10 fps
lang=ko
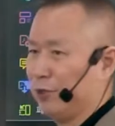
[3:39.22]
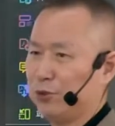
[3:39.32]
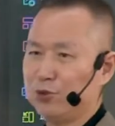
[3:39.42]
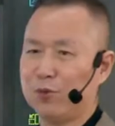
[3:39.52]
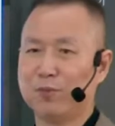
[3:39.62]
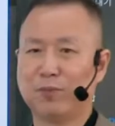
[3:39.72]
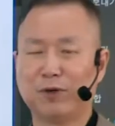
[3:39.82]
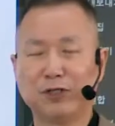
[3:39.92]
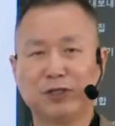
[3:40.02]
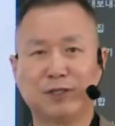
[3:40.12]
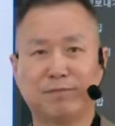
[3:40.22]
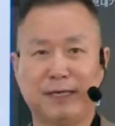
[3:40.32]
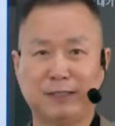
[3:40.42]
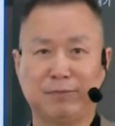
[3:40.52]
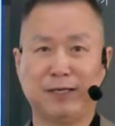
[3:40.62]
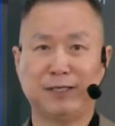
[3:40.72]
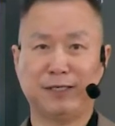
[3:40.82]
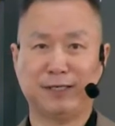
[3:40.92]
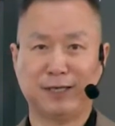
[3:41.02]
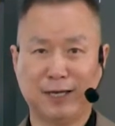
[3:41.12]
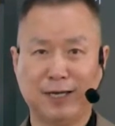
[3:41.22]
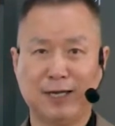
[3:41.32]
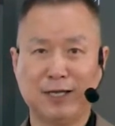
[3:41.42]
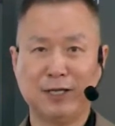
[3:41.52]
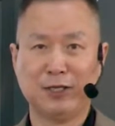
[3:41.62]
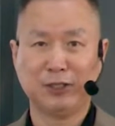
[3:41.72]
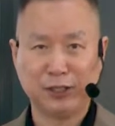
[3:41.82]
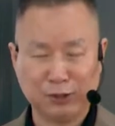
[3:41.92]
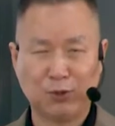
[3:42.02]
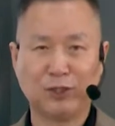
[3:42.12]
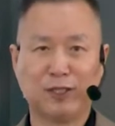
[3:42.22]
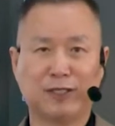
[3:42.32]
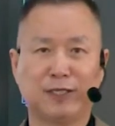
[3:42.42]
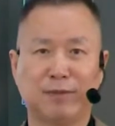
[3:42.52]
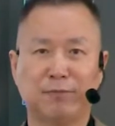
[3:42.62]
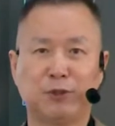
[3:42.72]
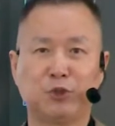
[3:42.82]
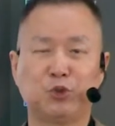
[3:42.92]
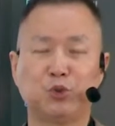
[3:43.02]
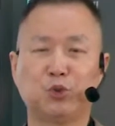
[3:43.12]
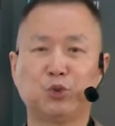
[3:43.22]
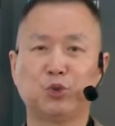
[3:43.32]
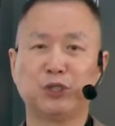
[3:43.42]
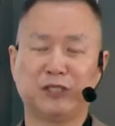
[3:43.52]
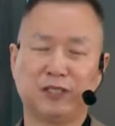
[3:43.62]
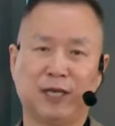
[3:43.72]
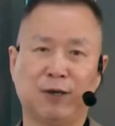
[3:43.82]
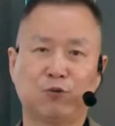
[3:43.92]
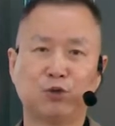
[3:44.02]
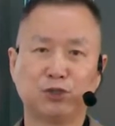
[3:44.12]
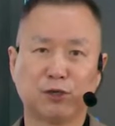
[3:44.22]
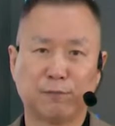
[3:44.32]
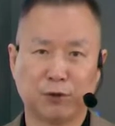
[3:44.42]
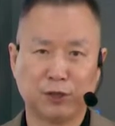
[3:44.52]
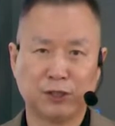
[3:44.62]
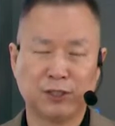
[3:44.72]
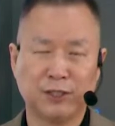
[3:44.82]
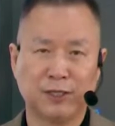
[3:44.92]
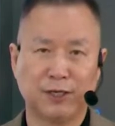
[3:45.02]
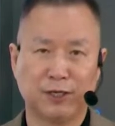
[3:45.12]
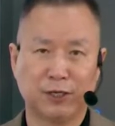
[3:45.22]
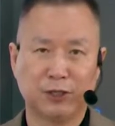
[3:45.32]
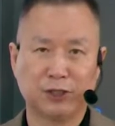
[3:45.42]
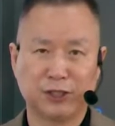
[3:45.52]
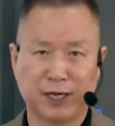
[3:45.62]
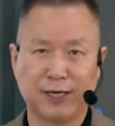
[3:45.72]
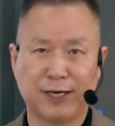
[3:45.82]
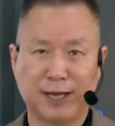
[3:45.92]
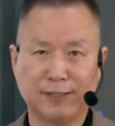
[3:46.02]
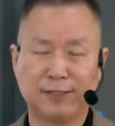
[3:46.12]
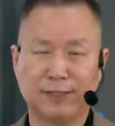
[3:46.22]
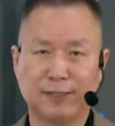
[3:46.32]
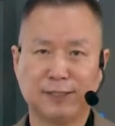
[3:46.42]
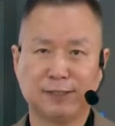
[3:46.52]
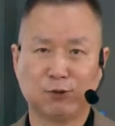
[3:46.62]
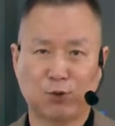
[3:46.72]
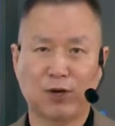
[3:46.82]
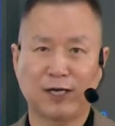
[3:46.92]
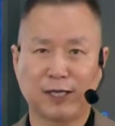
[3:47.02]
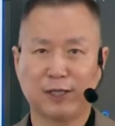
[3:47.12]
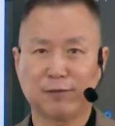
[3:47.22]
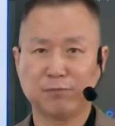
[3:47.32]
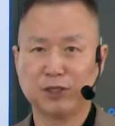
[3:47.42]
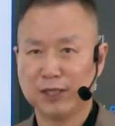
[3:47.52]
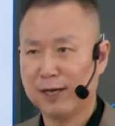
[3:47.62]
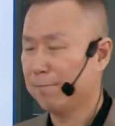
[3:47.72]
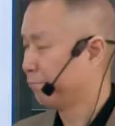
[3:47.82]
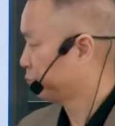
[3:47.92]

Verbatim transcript: 좀 어떻든 마지막이니까 이론을 다시 한번 쭉 이제 훑어보는 어, 시간을 가지도록 하겠습니다.